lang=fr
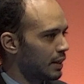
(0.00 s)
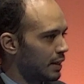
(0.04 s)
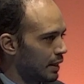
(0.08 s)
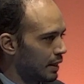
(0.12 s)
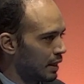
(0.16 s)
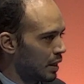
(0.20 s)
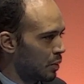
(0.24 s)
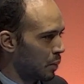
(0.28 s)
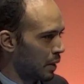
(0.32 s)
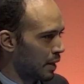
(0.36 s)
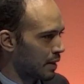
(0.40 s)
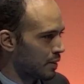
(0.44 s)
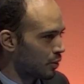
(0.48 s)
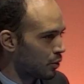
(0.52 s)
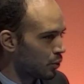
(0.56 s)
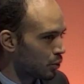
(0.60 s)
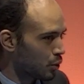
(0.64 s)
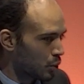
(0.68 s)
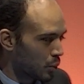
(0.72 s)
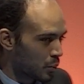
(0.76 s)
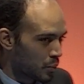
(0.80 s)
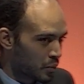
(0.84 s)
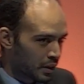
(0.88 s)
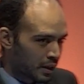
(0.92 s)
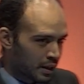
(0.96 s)
qui étaient
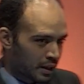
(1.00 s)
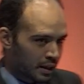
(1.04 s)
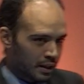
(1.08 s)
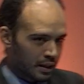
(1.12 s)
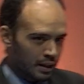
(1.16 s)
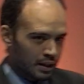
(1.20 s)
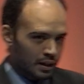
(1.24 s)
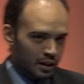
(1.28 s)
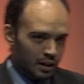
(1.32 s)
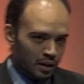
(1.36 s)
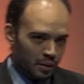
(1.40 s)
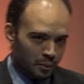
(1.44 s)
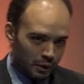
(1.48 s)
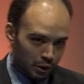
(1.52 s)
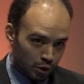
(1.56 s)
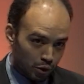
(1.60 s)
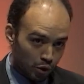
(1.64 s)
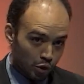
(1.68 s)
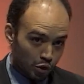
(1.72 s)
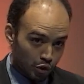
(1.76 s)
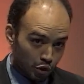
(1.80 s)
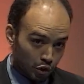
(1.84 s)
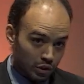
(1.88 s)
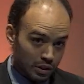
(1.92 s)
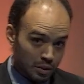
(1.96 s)
présentes. Mais
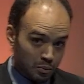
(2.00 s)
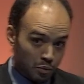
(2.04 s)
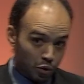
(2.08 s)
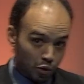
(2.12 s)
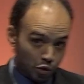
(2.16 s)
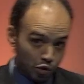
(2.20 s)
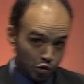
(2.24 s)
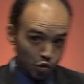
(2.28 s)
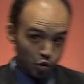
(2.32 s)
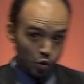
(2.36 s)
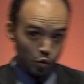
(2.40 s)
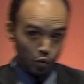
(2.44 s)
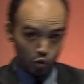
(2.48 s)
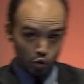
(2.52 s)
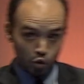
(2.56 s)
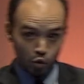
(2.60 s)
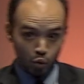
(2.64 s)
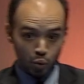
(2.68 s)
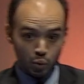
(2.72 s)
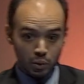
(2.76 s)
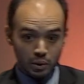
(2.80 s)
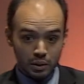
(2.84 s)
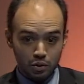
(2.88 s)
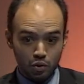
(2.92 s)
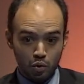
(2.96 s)
le, sentiment que je
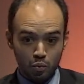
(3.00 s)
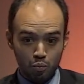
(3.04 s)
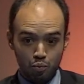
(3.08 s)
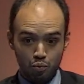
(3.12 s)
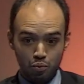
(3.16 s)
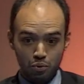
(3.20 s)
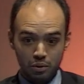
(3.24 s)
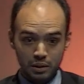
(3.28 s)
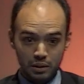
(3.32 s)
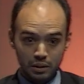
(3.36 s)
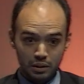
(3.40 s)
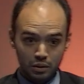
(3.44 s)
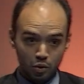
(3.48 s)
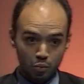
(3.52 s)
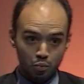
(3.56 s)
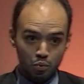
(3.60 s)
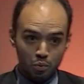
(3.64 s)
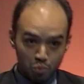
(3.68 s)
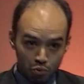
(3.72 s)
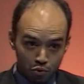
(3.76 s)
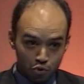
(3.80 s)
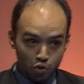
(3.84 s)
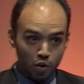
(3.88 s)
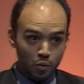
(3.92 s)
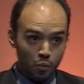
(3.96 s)
construis depuis,
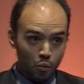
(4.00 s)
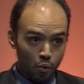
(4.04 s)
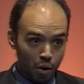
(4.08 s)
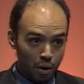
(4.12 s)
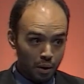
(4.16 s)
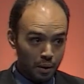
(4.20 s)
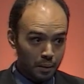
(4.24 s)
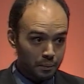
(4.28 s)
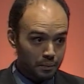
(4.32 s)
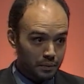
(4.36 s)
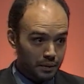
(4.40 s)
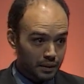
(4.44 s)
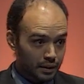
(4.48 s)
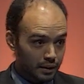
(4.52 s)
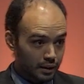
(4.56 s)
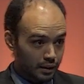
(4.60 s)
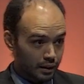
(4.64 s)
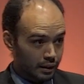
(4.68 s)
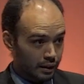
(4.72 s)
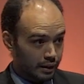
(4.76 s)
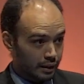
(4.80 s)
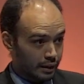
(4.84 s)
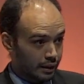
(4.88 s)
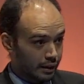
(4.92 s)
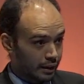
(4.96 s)
plusieurs mois,
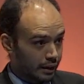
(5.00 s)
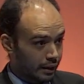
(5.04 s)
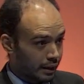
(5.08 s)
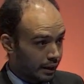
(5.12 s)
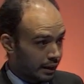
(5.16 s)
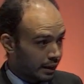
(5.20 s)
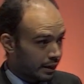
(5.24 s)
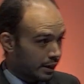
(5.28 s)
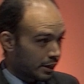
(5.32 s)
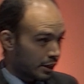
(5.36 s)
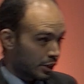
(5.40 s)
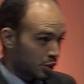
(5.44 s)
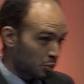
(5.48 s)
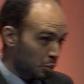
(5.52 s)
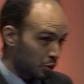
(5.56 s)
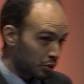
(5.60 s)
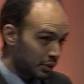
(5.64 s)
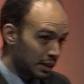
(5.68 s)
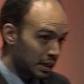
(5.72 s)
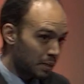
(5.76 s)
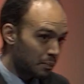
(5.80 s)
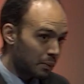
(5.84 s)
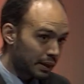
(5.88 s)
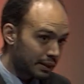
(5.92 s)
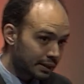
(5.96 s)
et, je pense
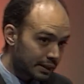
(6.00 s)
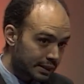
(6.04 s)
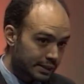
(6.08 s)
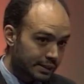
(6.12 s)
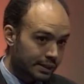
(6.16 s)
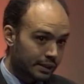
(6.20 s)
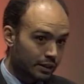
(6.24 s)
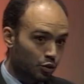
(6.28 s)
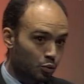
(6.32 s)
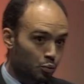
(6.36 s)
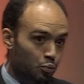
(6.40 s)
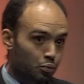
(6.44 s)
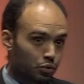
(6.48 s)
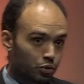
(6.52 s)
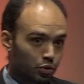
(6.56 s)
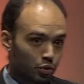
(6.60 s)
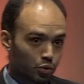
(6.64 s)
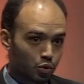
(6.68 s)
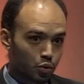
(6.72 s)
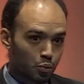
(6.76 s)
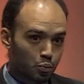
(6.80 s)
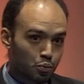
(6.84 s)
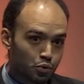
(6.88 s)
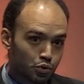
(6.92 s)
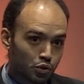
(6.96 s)
qu'il est partagé de,
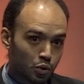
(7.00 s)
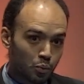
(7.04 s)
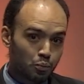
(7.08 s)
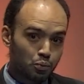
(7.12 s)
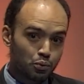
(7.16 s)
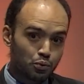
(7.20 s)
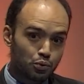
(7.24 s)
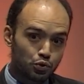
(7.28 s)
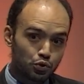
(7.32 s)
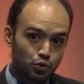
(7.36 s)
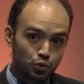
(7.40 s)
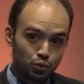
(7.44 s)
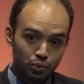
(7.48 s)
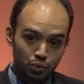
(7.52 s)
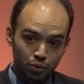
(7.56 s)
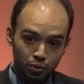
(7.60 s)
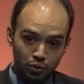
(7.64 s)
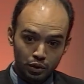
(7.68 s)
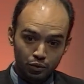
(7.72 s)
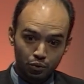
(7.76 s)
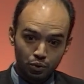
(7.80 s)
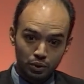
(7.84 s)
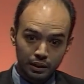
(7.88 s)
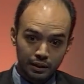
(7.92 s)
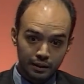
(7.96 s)
plus en plus au,
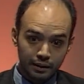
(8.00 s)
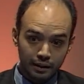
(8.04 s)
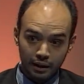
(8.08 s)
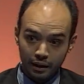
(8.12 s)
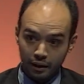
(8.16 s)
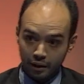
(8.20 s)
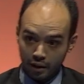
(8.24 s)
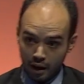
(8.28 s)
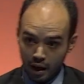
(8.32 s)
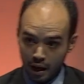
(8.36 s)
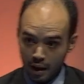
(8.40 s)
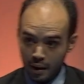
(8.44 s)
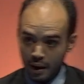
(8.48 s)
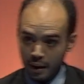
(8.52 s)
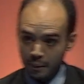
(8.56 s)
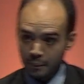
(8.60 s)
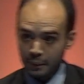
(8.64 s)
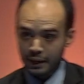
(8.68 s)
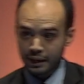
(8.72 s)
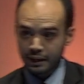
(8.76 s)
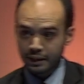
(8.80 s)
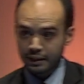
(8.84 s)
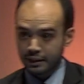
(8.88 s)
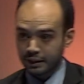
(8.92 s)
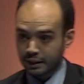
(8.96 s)
niveau de l'État à,
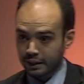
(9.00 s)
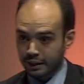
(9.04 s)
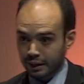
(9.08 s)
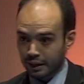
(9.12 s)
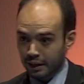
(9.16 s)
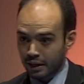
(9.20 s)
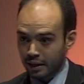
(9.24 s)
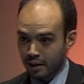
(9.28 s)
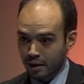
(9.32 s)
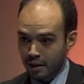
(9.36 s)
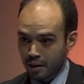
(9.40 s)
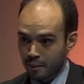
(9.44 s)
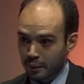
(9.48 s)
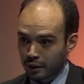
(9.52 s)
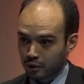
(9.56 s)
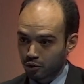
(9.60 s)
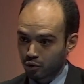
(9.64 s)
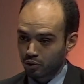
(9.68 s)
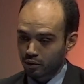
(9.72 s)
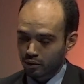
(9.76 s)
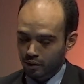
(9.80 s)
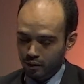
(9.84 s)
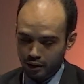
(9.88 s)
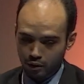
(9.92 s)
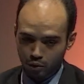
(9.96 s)
Paris et, par de
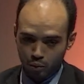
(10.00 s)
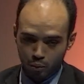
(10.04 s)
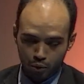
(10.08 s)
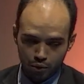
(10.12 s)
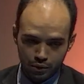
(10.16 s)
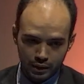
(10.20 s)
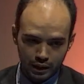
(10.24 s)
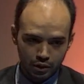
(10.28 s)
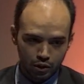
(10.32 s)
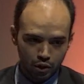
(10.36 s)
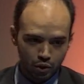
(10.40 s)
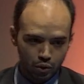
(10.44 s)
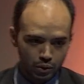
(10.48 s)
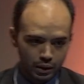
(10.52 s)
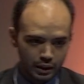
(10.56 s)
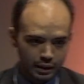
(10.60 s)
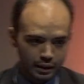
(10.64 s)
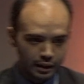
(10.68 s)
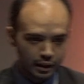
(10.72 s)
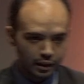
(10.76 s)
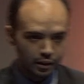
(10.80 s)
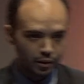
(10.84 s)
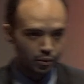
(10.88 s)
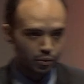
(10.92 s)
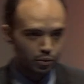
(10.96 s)
très nombreux acteurs de
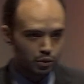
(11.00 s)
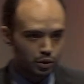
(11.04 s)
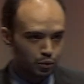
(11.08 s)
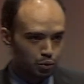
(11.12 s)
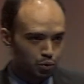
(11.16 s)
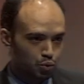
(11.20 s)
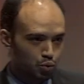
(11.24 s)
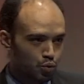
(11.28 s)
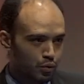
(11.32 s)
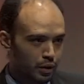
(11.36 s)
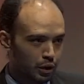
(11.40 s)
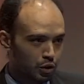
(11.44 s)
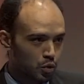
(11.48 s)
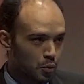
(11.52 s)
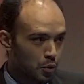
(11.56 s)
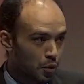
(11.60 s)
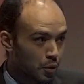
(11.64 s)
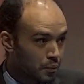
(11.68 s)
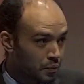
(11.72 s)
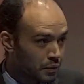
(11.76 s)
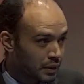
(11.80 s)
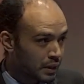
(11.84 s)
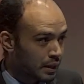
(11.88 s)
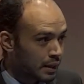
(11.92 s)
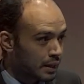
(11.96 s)
l'État au niveau du gouvernement,